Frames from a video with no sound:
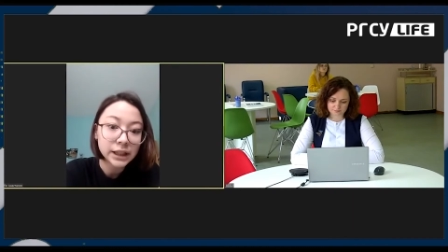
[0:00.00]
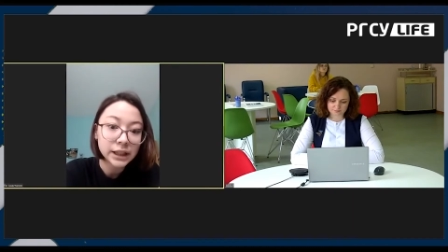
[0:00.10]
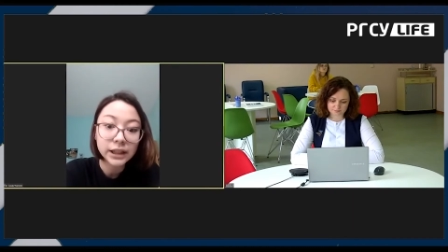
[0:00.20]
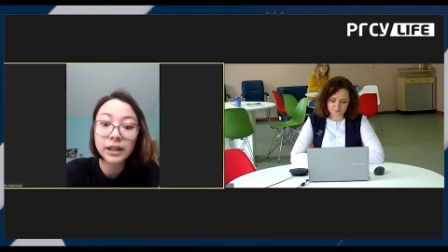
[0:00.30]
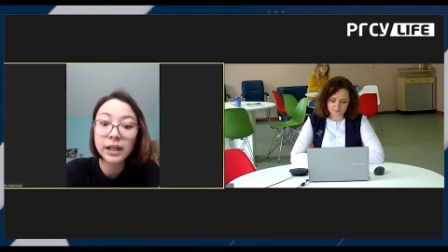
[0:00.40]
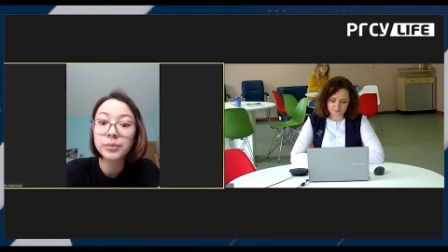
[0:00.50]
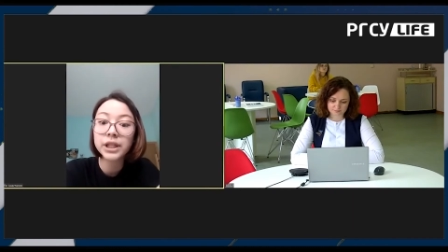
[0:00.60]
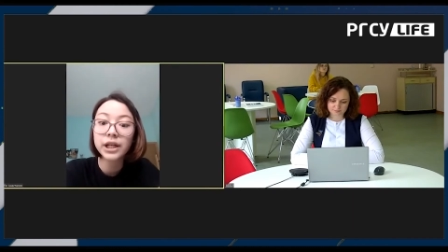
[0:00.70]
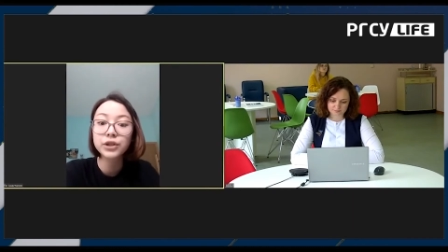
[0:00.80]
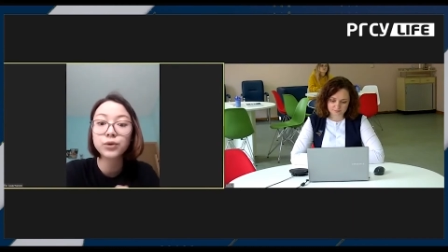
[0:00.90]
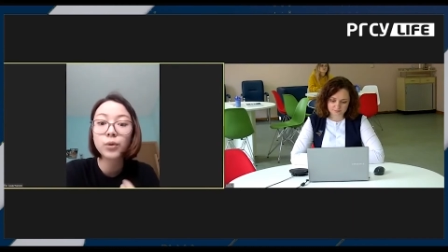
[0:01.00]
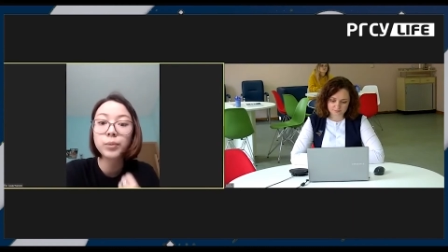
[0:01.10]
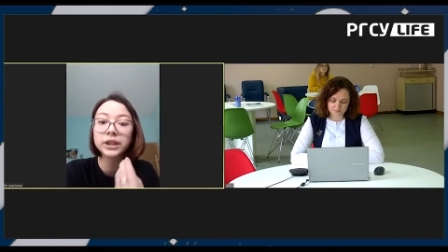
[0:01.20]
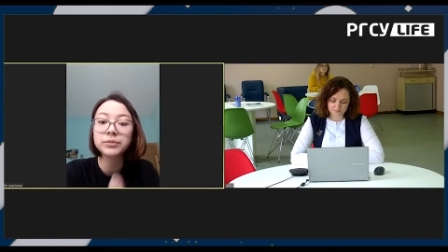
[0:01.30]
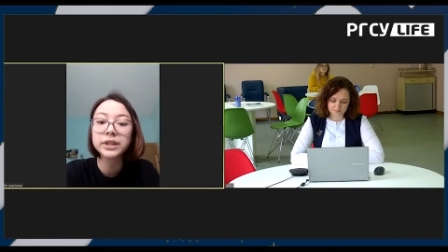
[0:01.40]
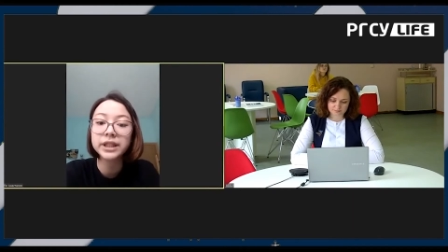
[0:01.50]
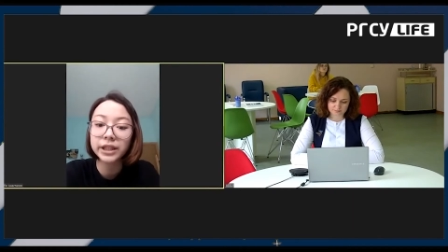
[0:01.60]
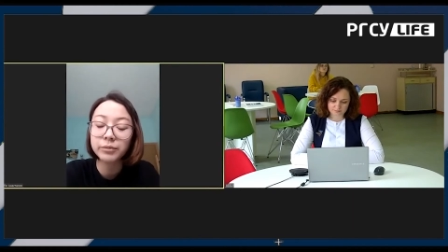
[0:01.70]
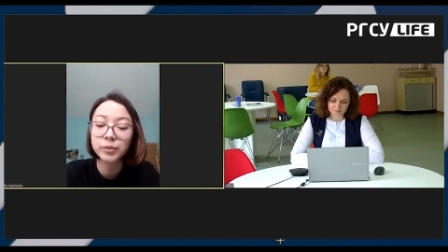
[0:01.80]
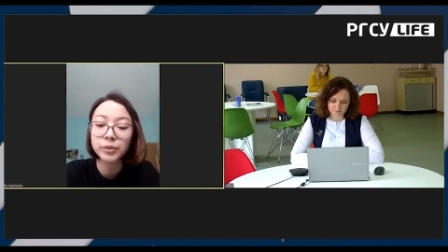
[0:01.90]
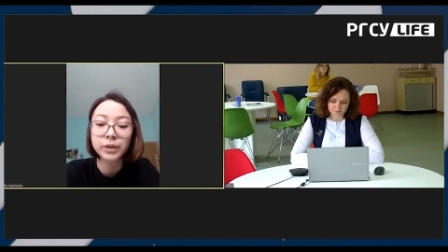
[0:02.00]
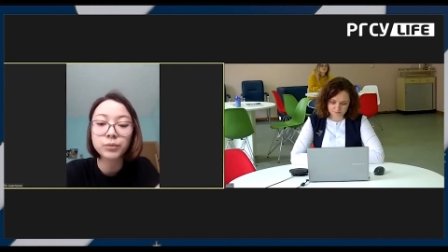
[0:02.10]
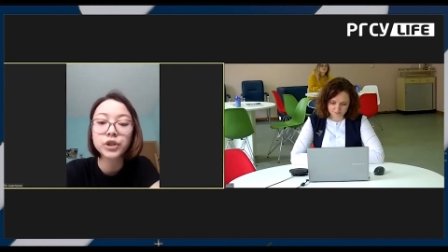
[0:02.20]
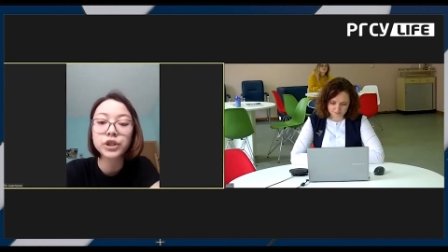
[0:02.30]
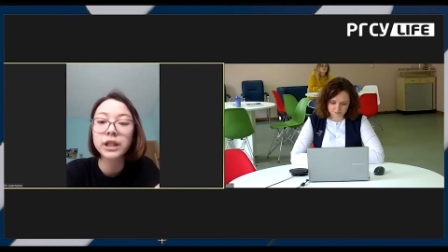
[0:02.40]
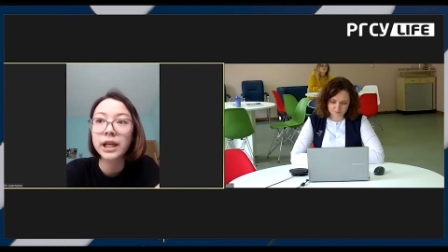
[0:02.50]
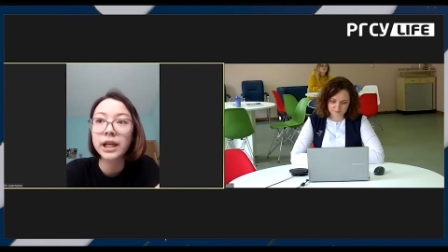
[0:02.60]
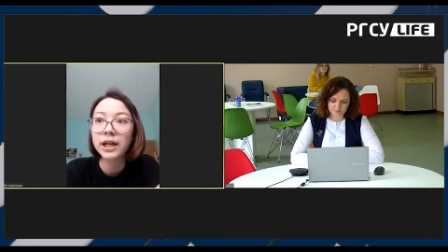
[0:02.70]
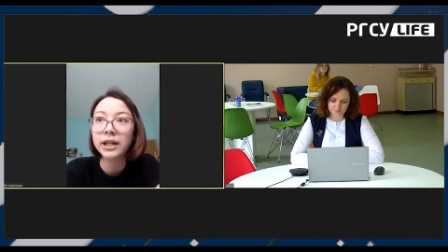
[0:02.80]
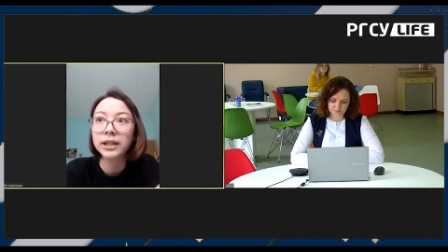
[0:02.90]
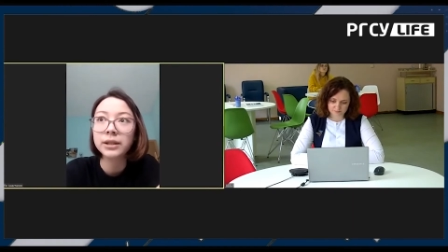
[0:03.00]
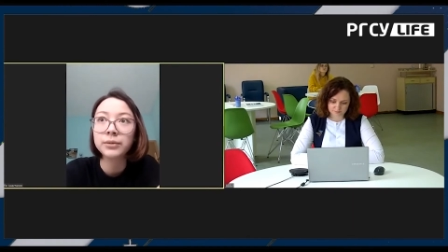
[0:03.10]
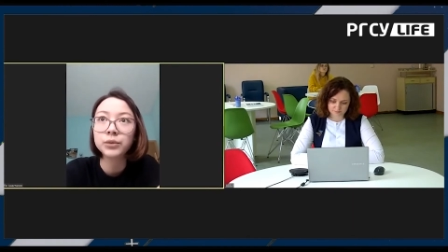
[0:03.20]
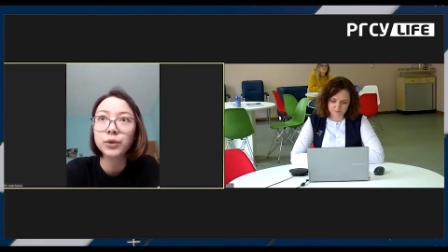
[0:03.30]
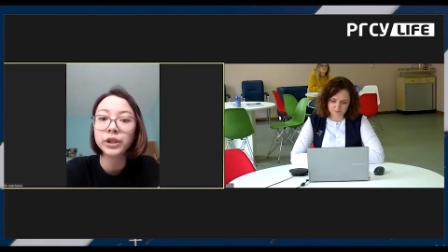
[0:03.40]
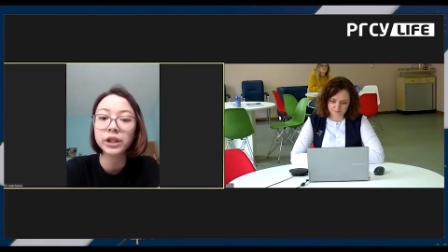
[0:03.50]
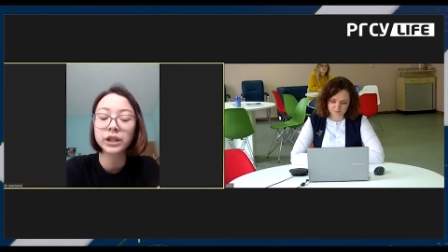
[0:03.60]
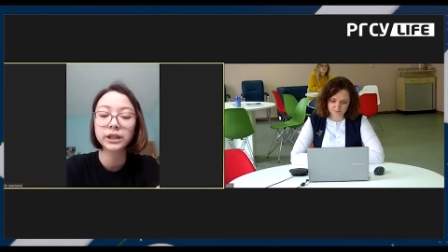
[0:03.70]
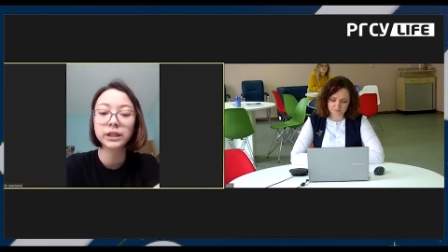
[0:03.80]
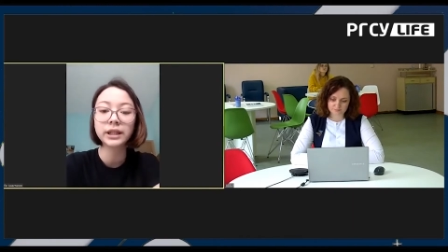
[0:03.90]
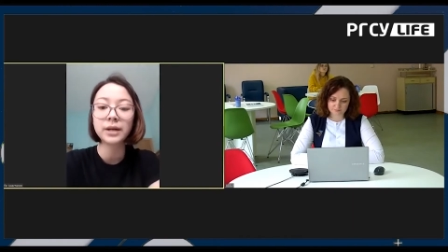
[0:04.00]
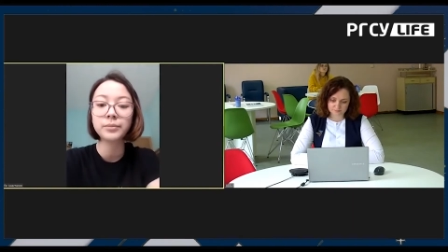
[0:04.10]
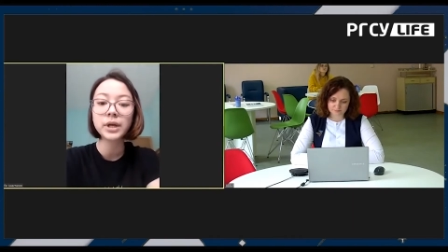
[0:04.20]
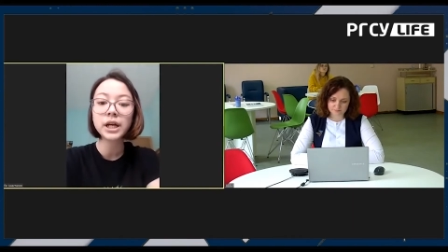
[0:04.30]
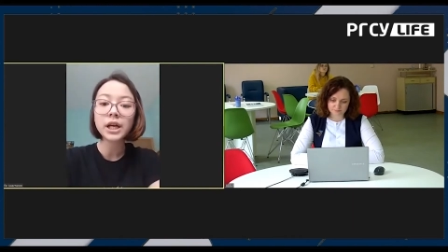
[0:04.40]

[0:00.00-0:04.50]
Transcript: или обменяться опытом с ними, потому что для э, многих там